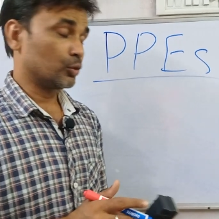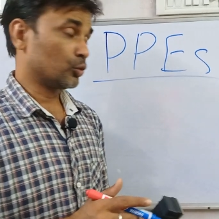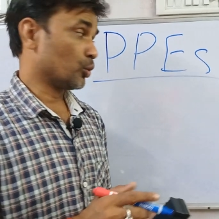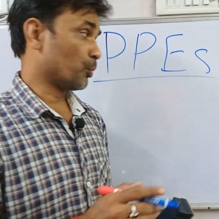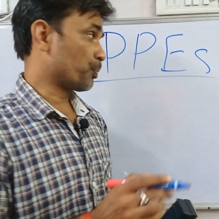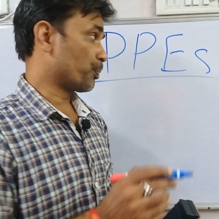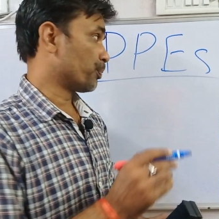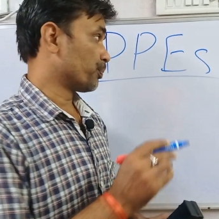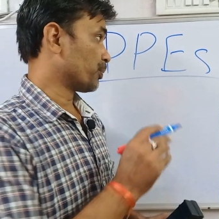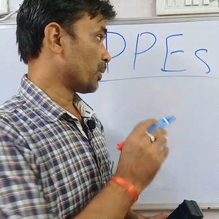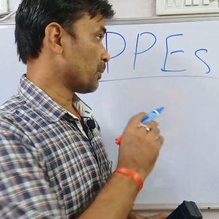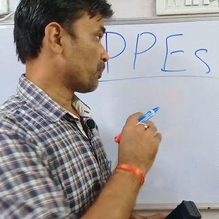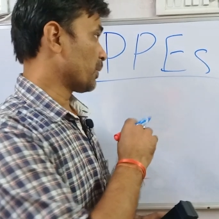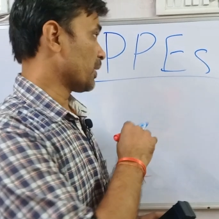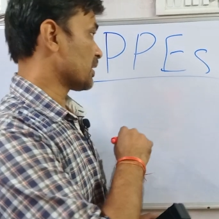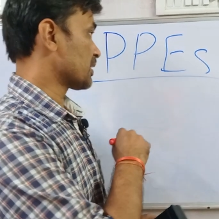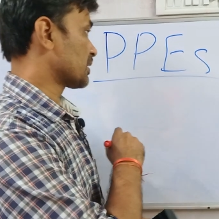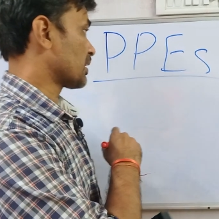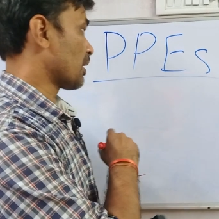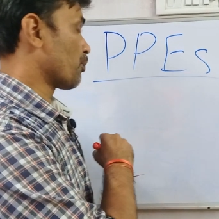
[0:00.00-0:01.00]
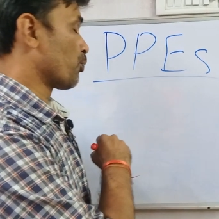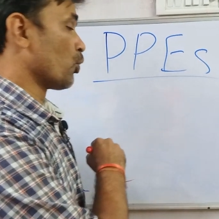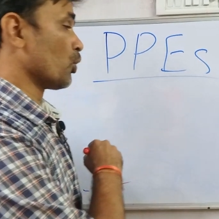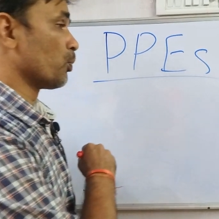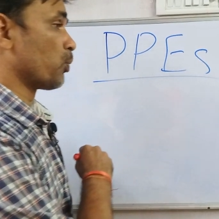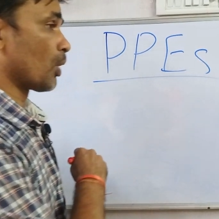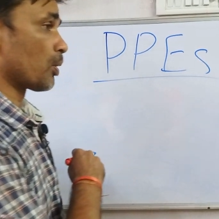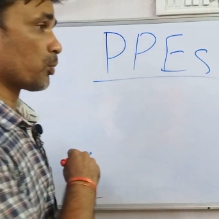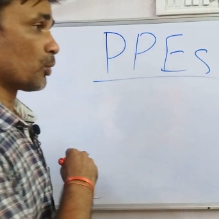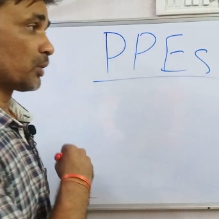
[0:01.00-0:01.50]
तो पीपीज का फुल
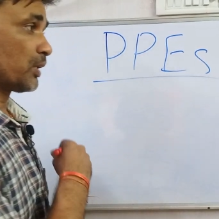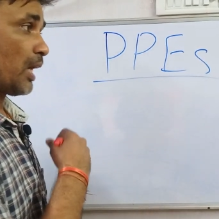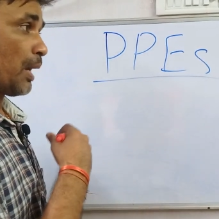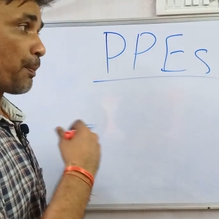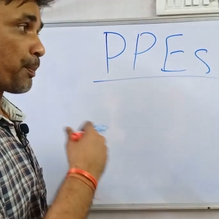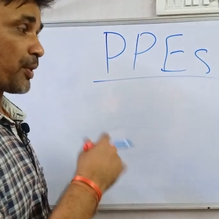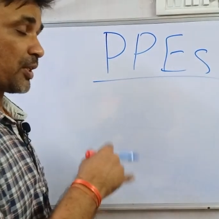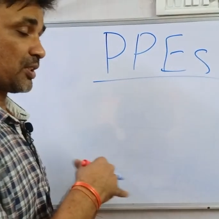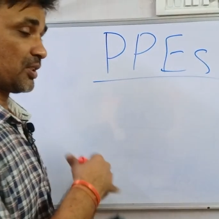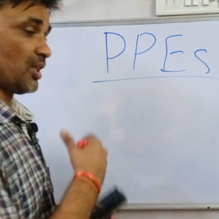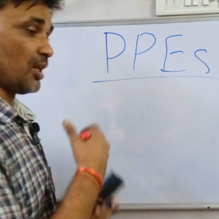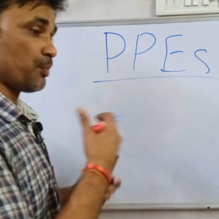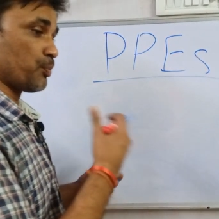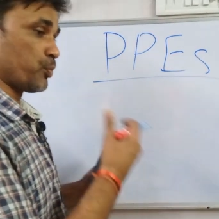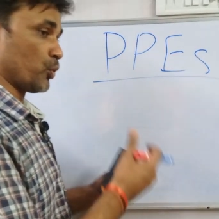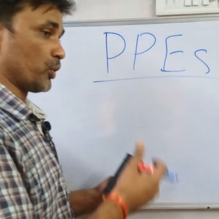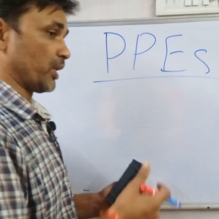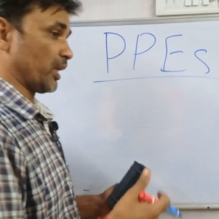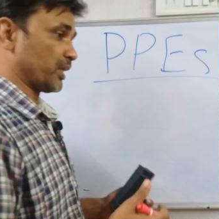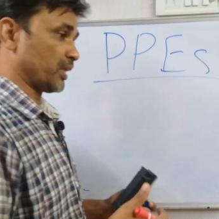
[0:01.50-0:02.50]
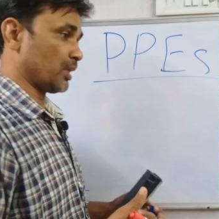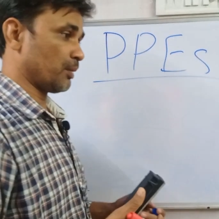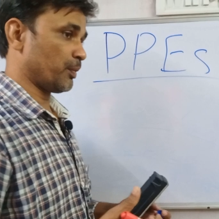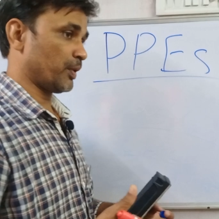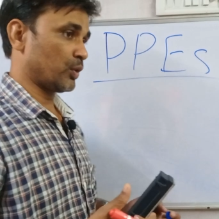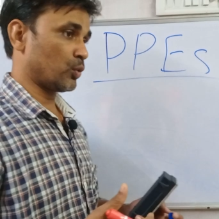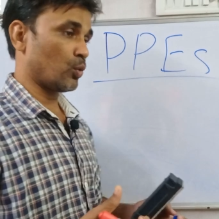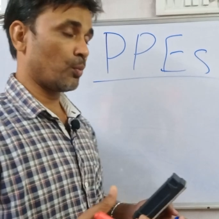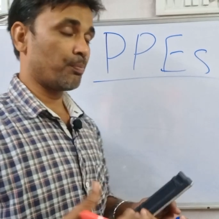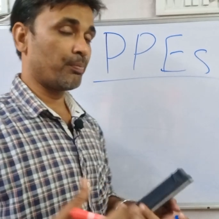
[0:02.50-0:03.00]
फॉर्म होता है पर्सनल प्रोटेक्टिव
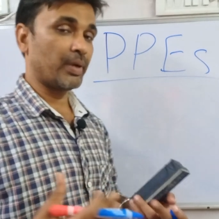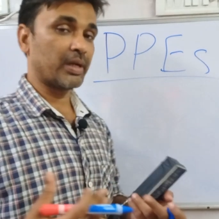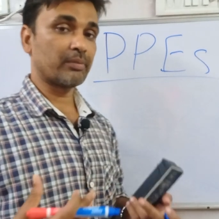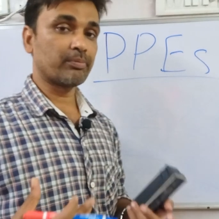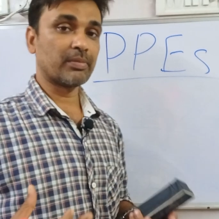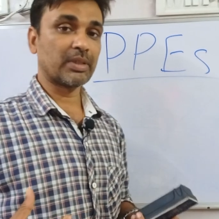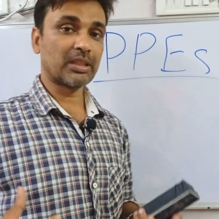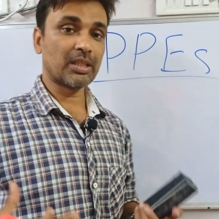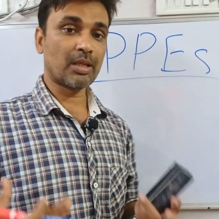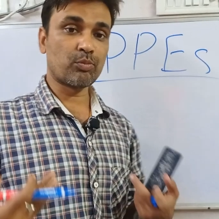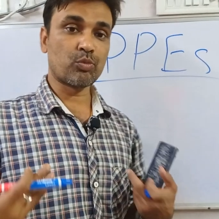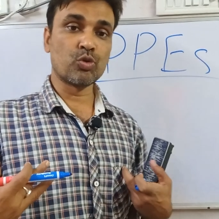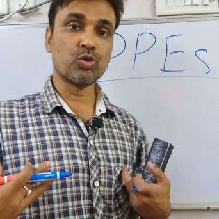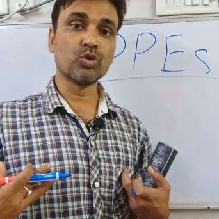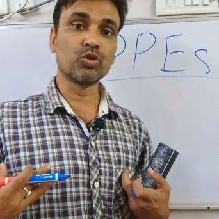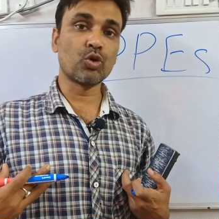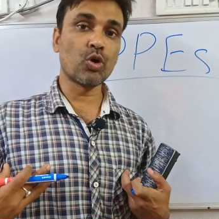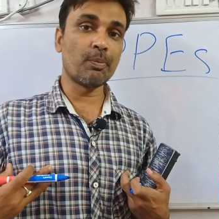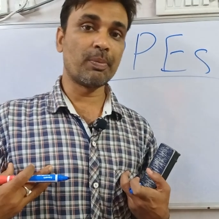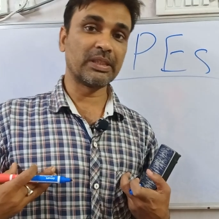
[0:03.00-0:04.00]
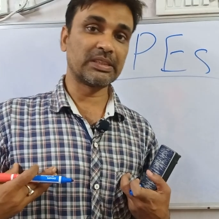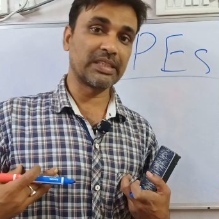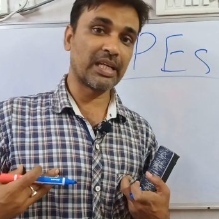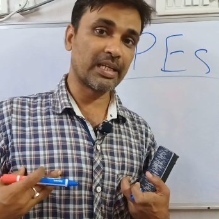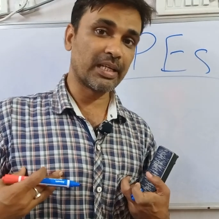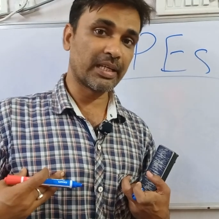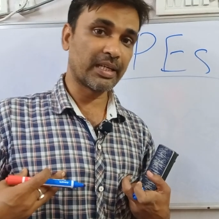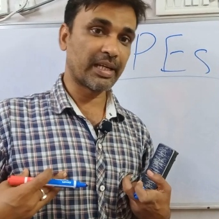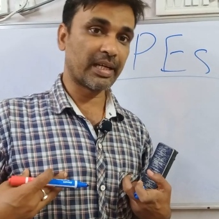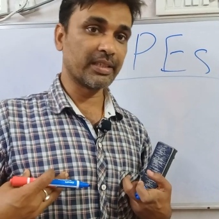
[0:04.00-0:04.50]
इक्विपमेंट मतलब खुद को
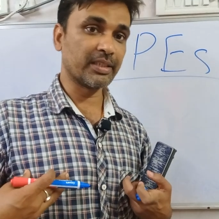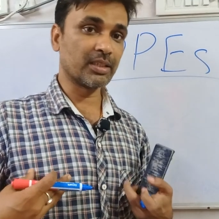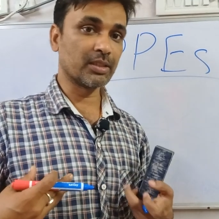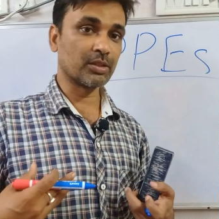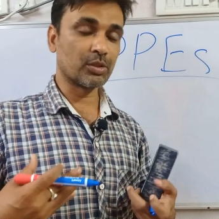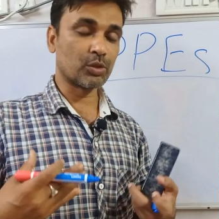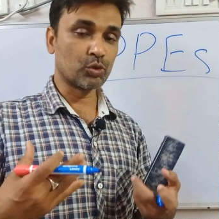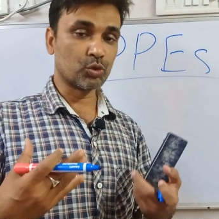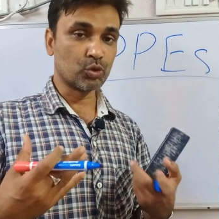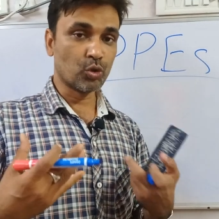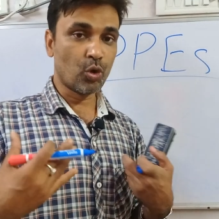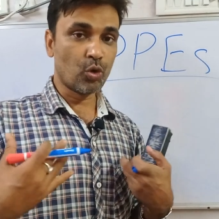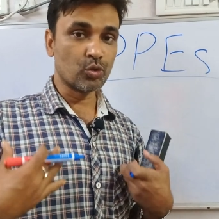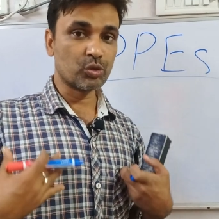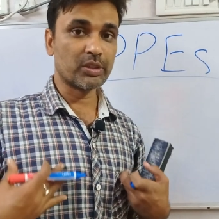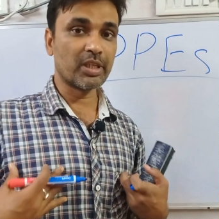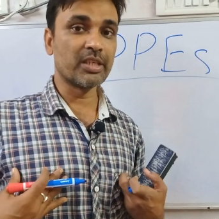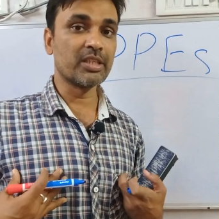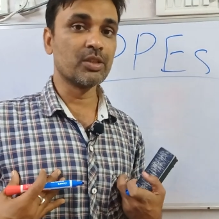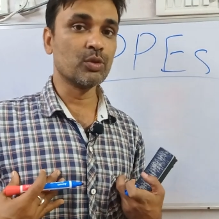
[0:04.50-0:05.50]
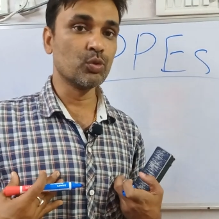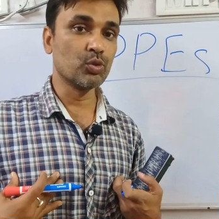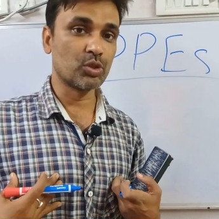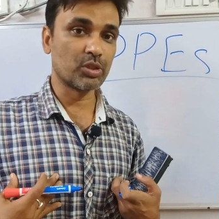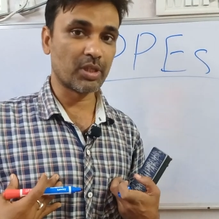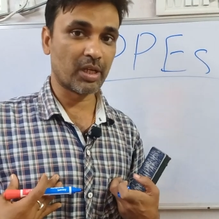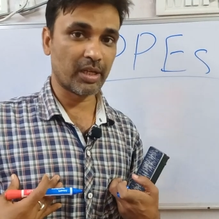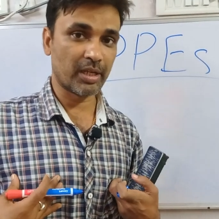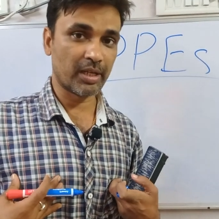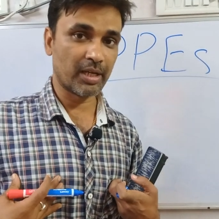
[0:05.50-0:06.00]
बचाने का यंत्र जो उसे यूज
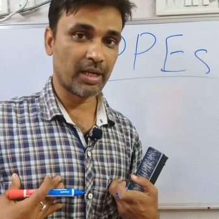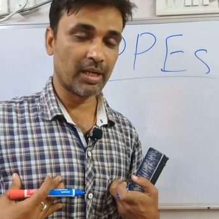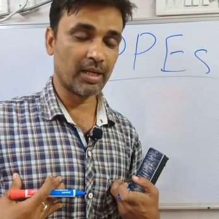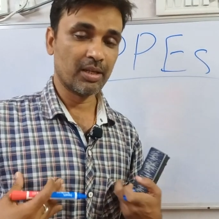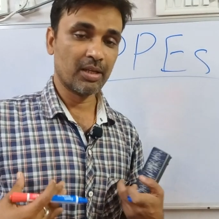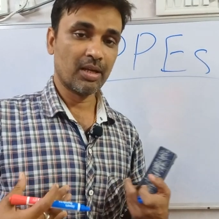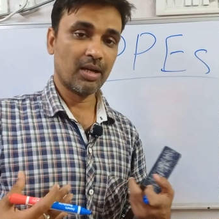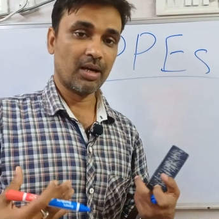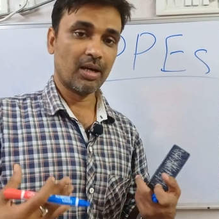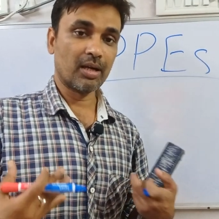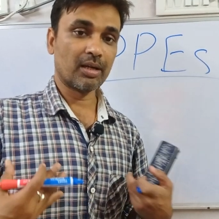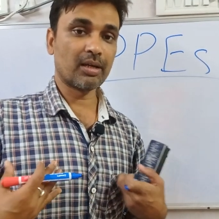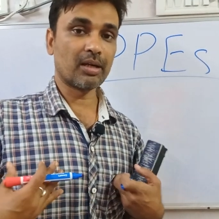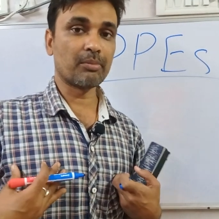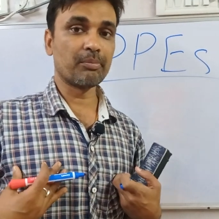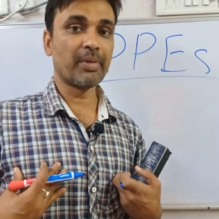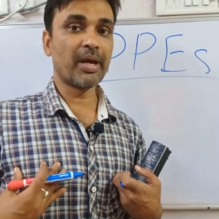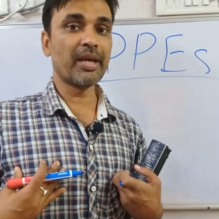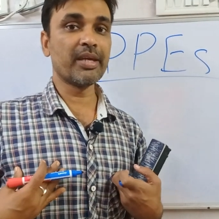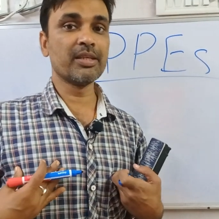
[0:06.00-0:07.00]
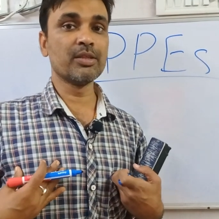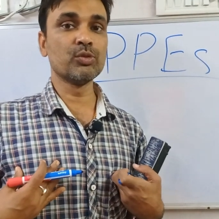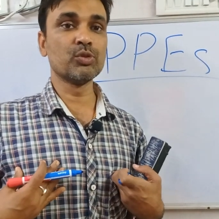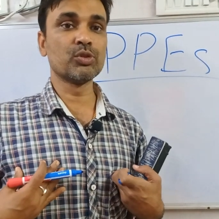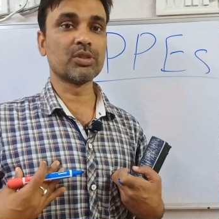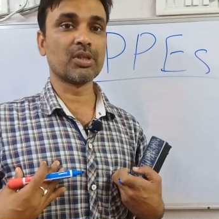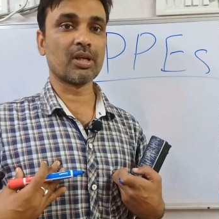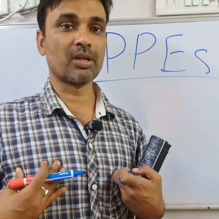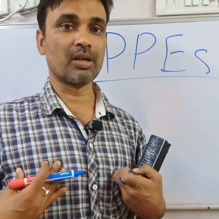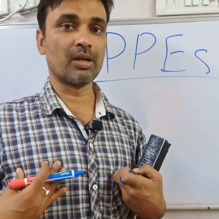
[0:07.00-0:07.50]
करेगा अगर मैं
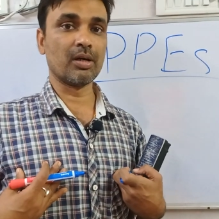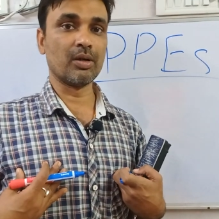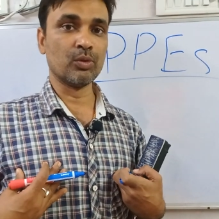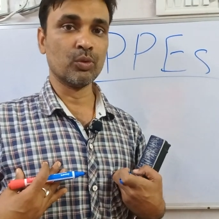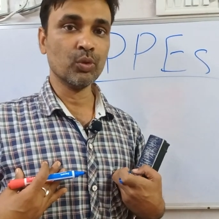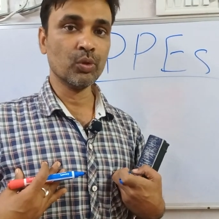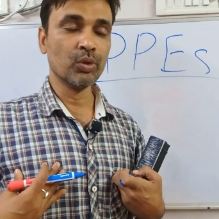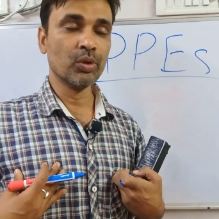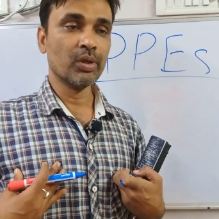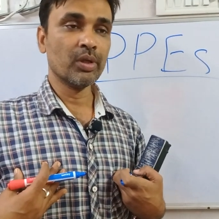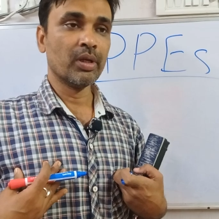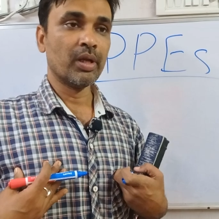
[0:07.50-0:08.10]
यूज कर रहा हूँ